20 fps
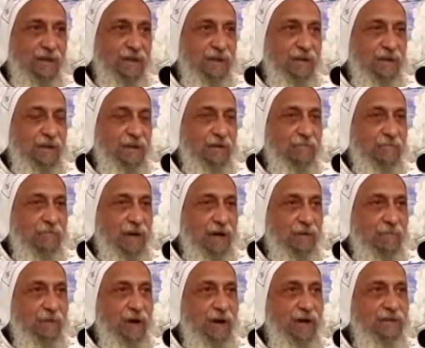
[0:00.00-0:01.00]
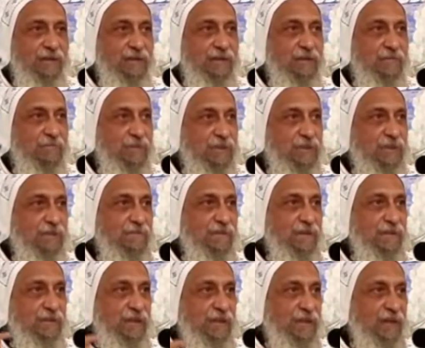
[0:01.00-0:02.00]
مع بعض بصفة
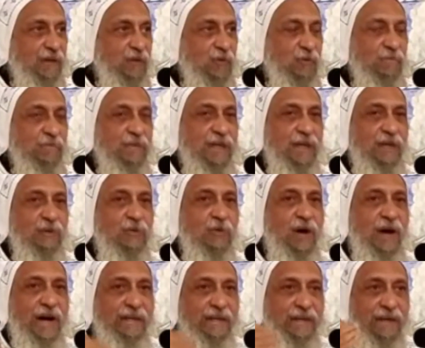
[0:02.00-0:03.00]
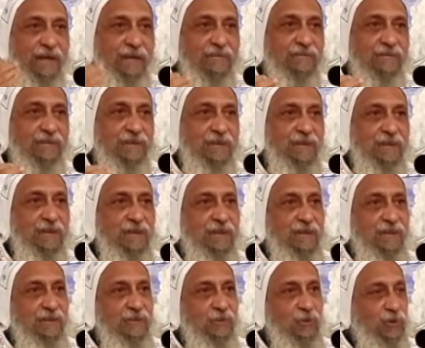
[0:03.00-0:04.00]
أنهم كانوا أعياد
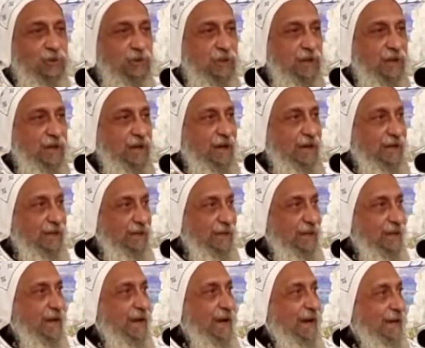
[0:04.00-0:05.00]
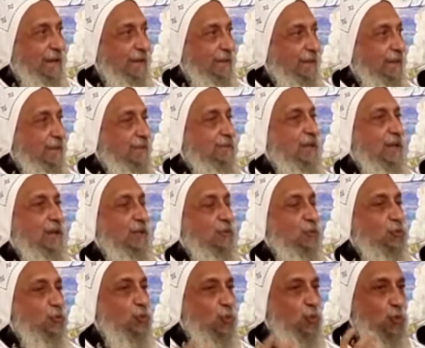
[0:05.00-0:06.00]
يطلق عليها أعياد
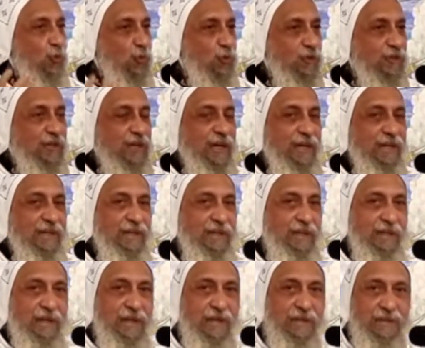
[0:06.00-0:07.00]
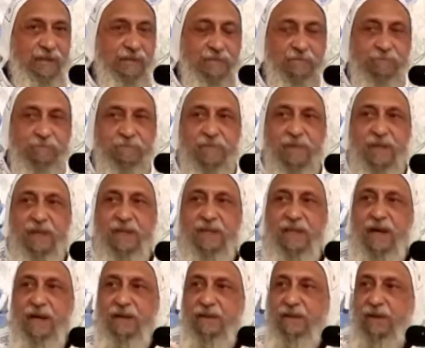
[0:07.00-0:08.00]
الظهور الإلهي
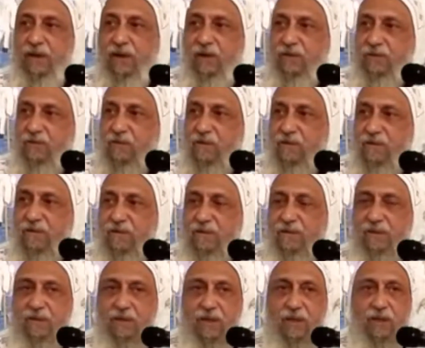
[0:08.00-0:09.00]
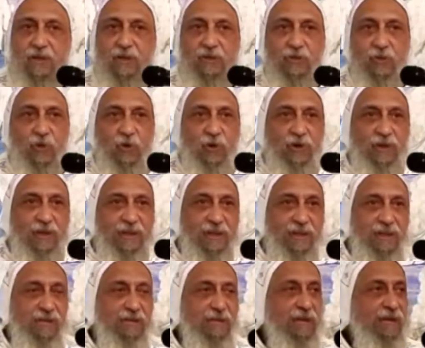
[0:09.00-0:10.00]
يعني الله يعلن
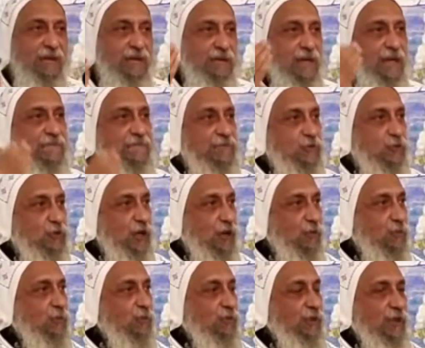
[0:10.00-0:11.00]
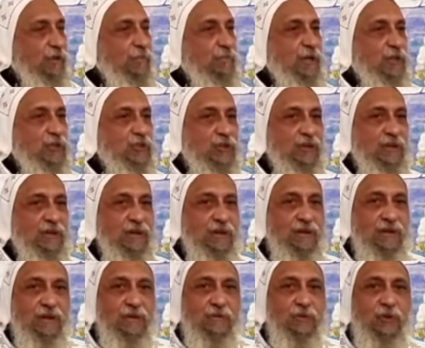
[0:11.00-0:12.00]
نفسه للبشر الله
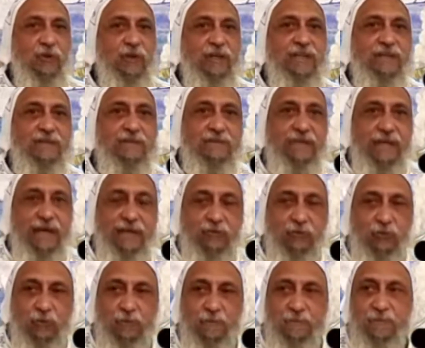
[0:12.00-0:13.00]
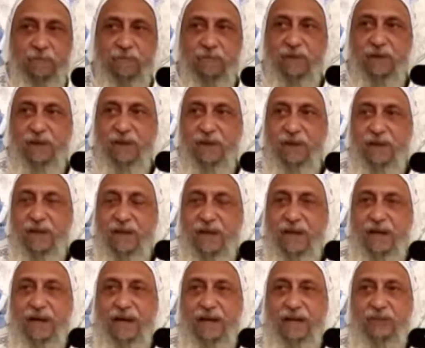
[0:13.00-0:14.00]
يعلن ذاته
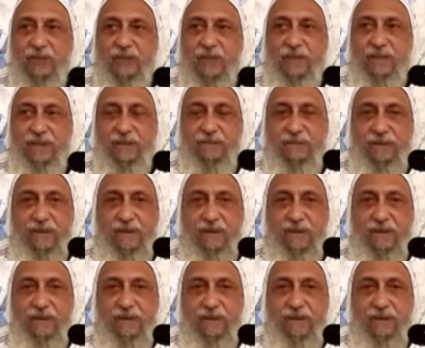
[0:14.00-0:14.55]
علشان كده